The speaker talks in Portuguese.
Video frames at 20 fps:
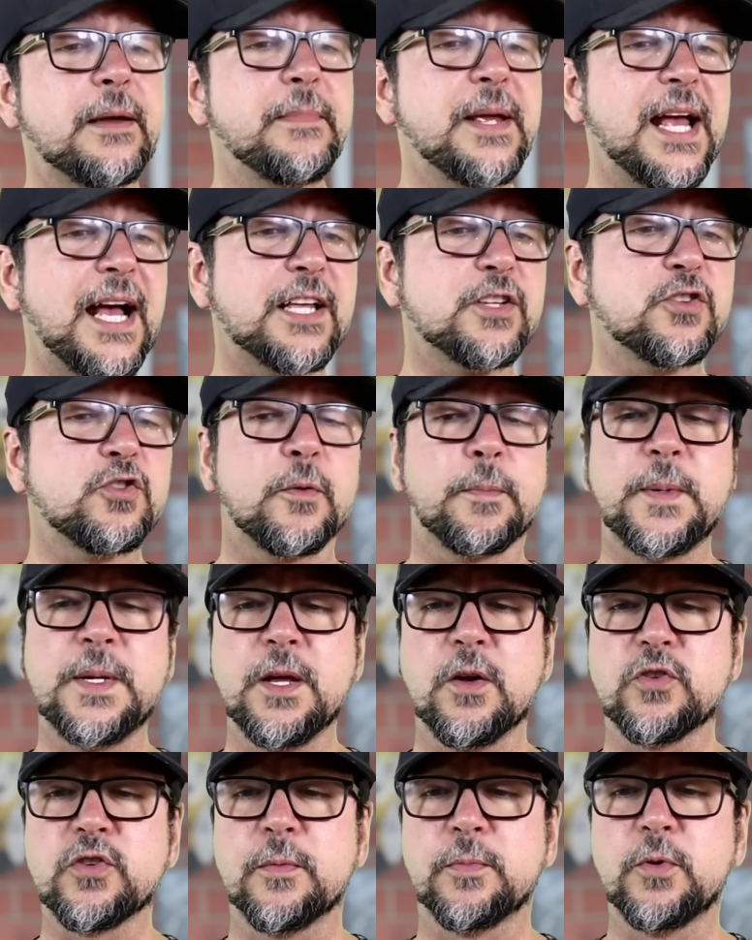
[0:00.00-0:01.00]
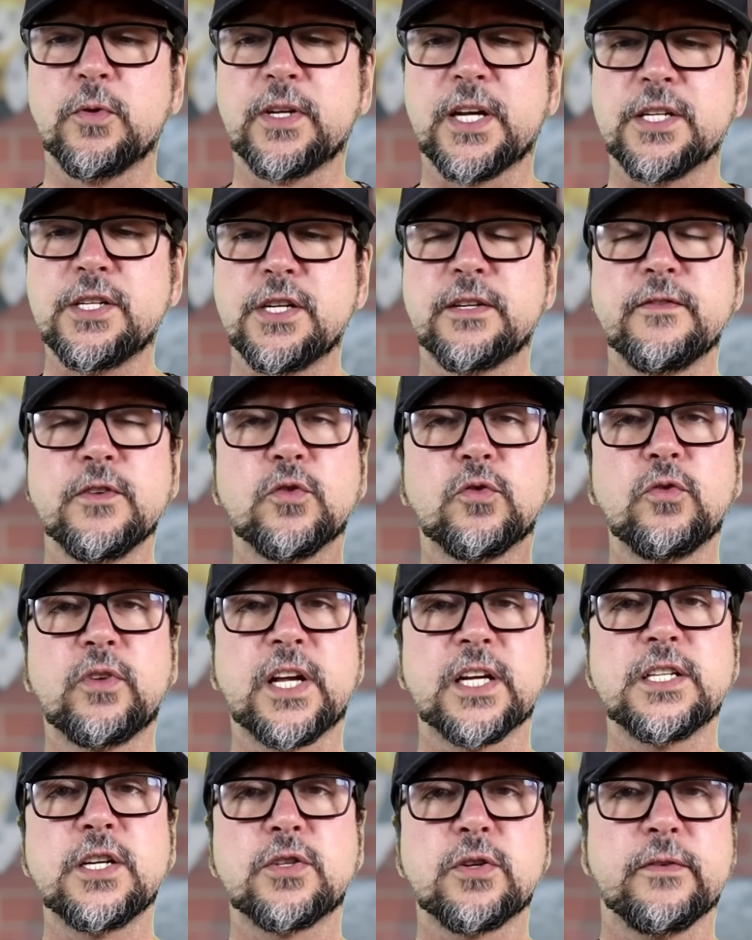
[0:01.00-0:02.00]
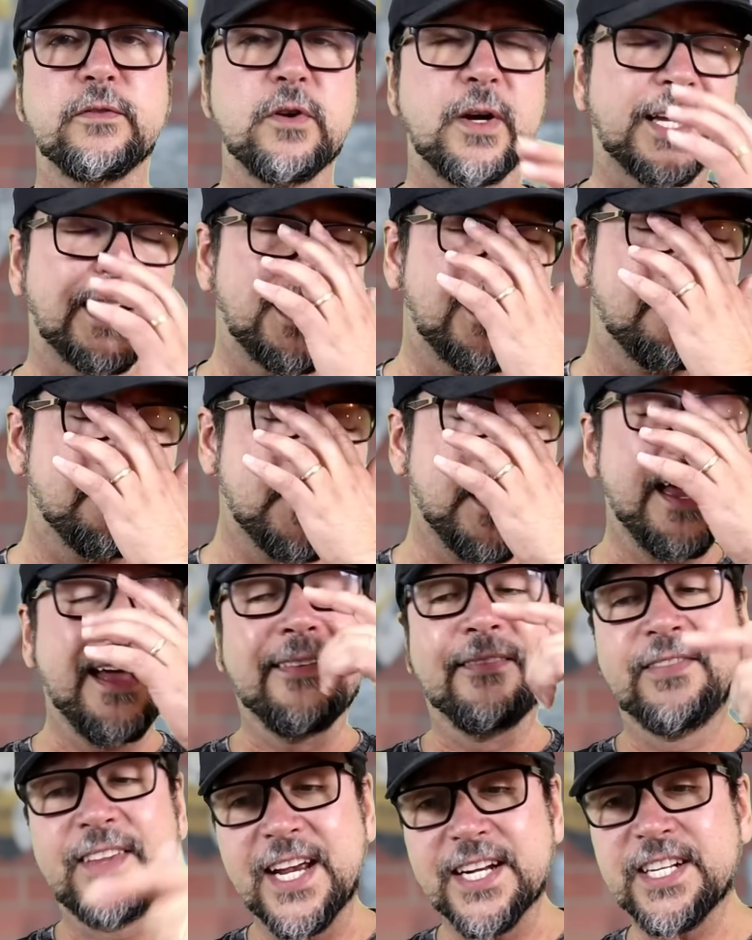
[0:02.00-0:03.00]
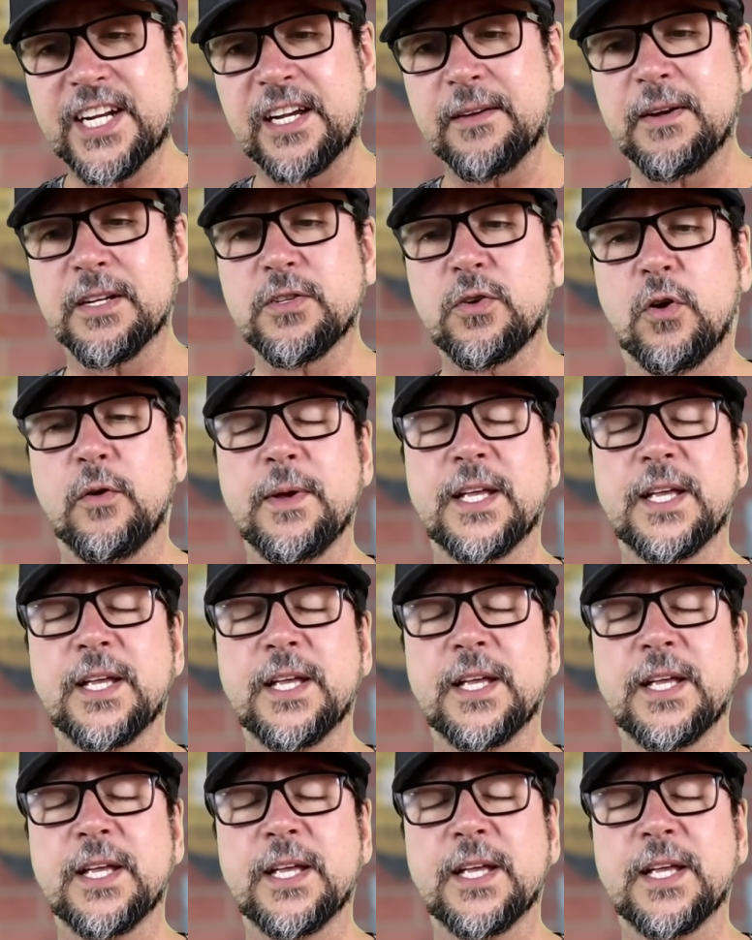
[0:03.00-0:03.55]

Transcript: saber a sua opinião sobre tudo que a gente viu, tudo que a gente ouviu aqui. Deixa aqui mais seu